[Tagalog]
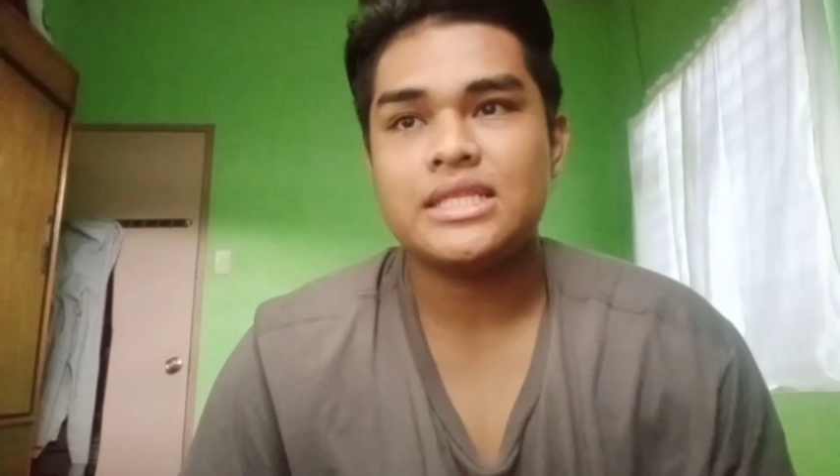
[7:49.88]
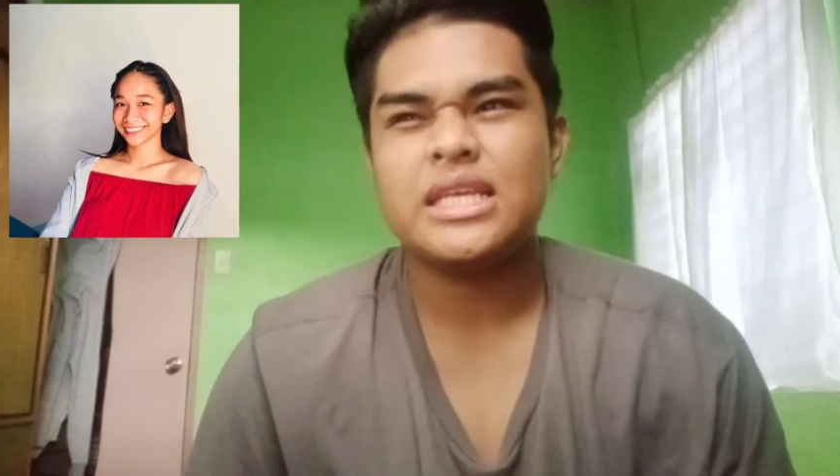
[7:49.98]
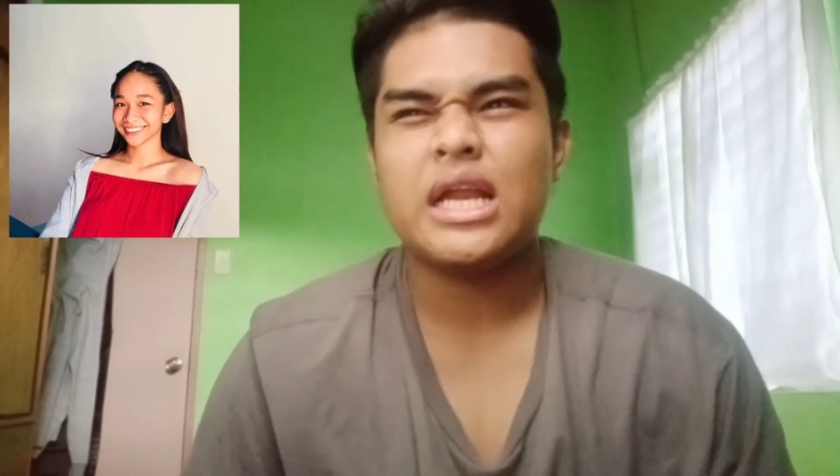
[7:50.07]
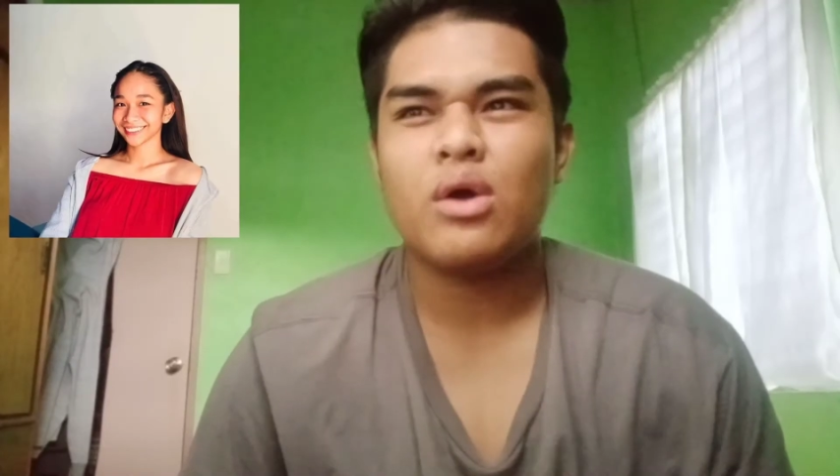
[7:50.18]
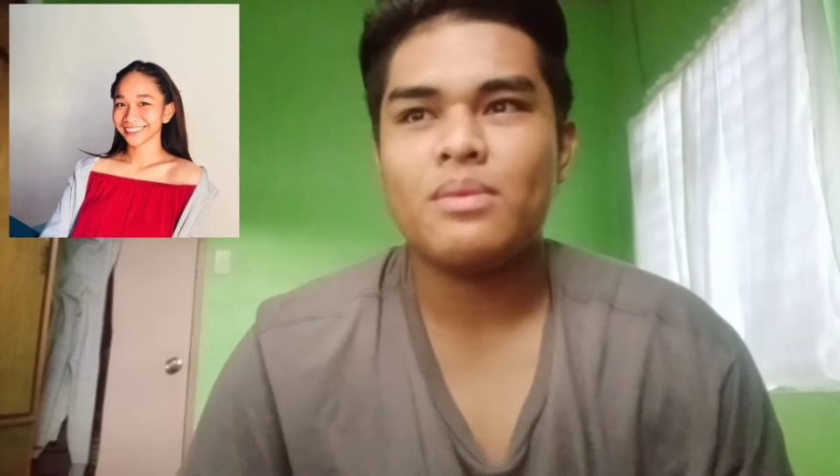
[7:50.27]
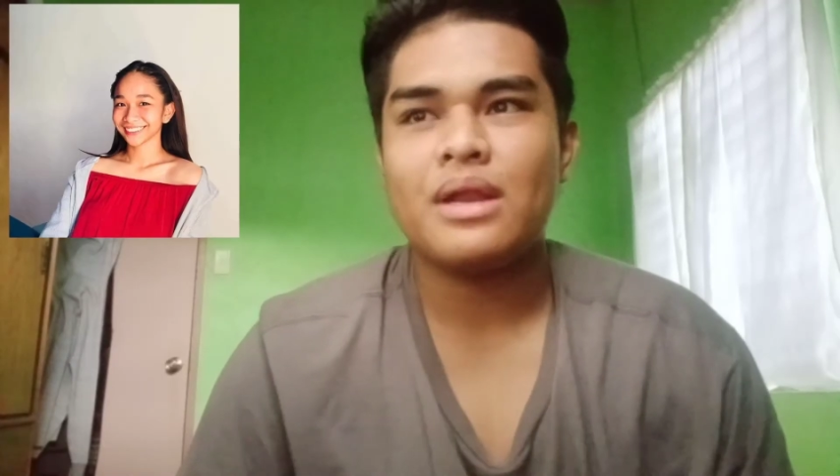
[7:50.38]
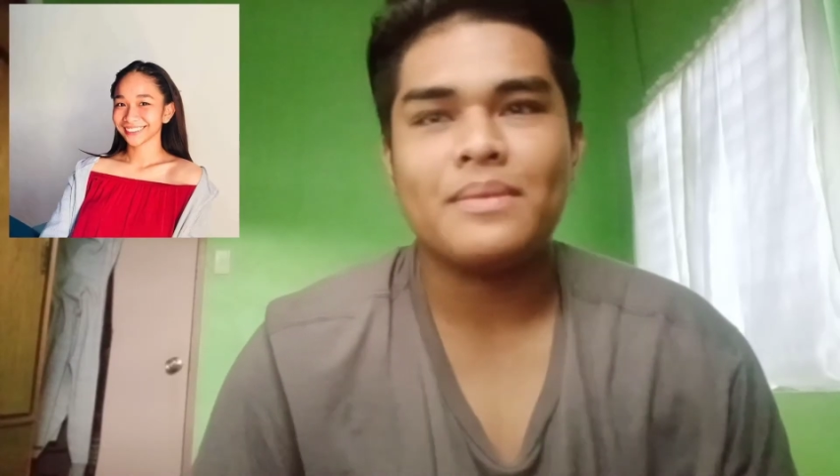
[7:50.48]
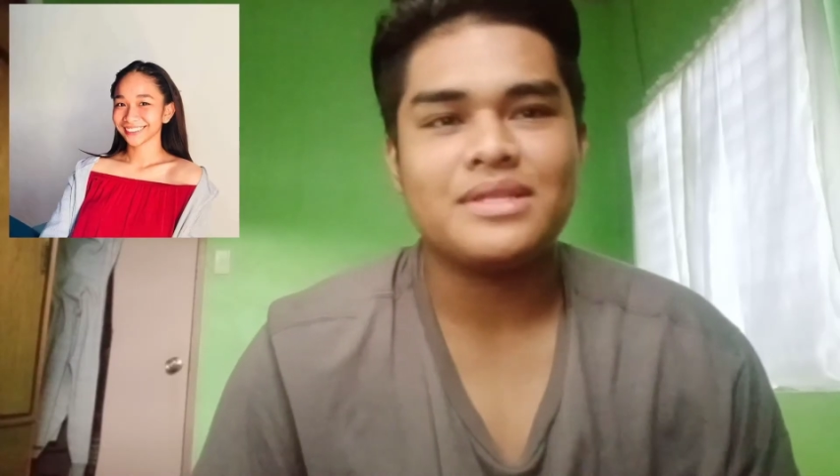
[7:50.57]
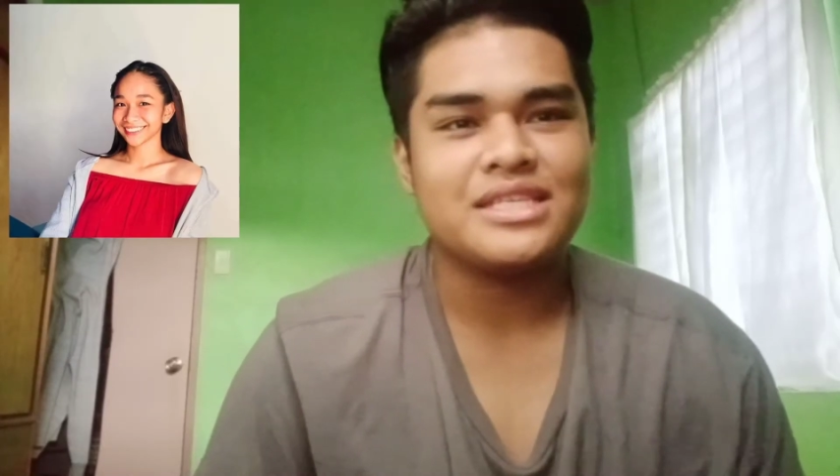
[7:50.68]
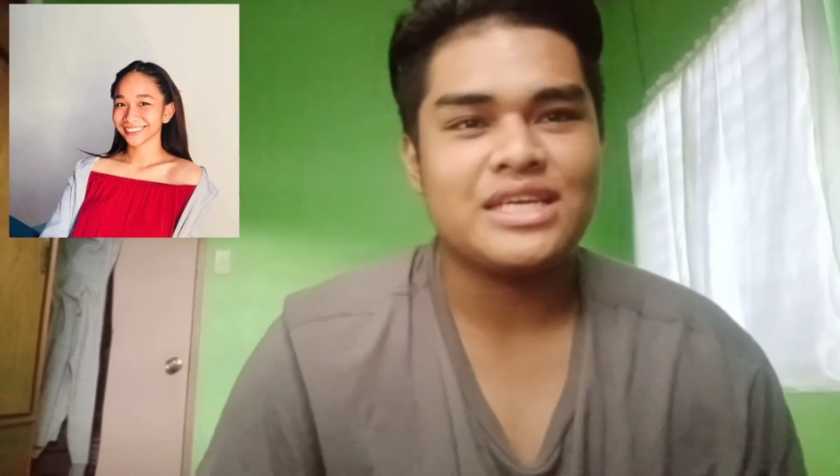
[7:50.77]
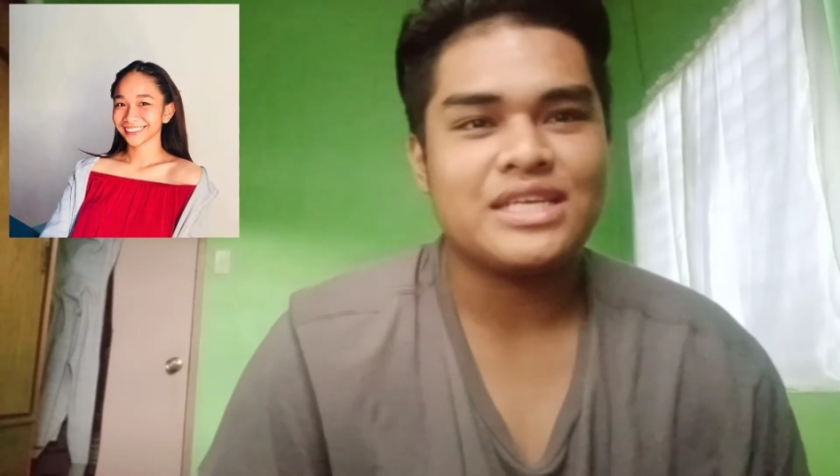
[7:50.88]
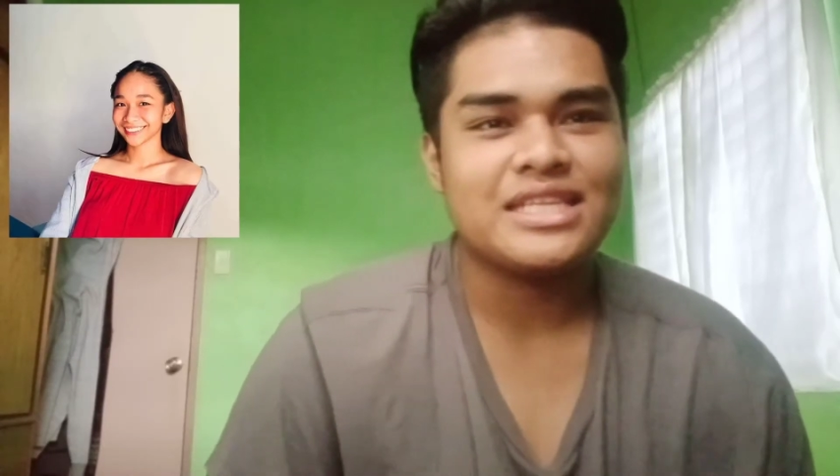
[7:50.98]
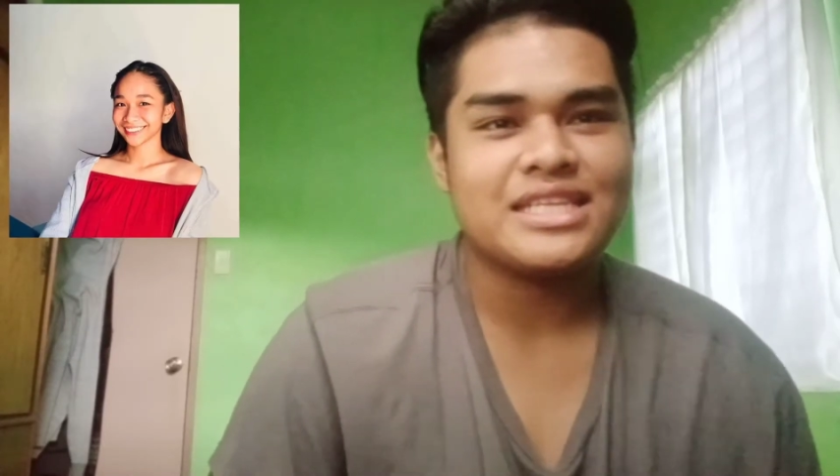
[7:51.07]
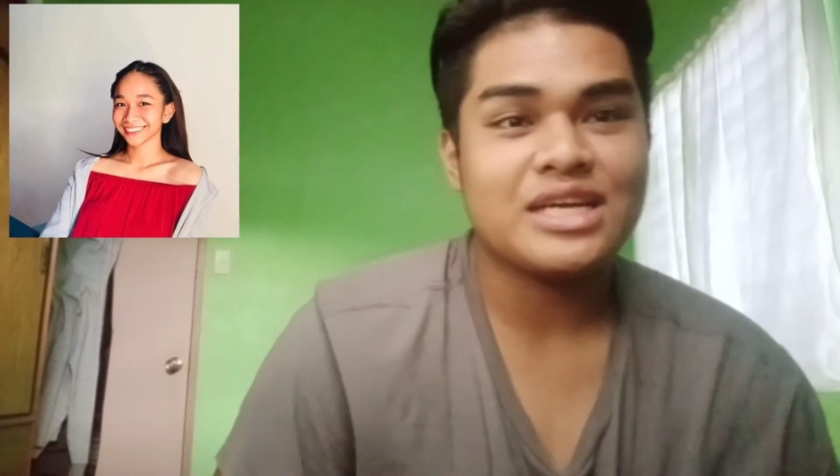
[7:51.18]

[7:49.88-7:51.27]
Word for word: Hindi na ako pinapansin ngayon.